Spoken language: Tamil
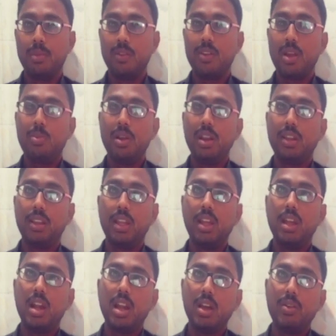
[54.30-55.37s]
ப்ரிஃபர் பண்ணியிருந்தேன்
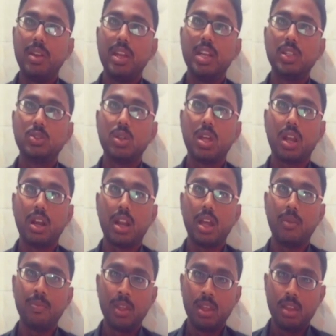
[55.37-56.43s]
ஆனால் அவர் என்ன சொன்னார்னா
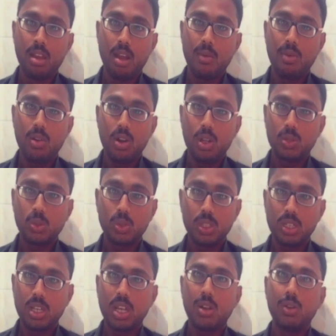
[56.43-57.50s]
அவரோட
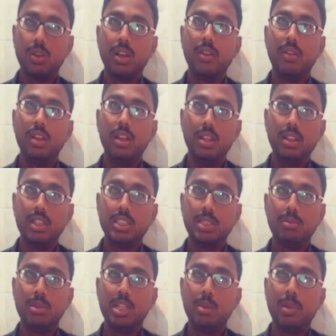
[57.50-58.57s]
சொந்தக்காரவங்க இந்த
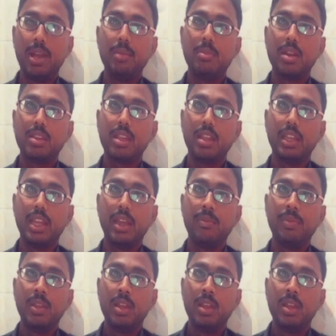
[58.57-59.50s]
சிமெண்ட்டை பயன்படுத்தாதீங்க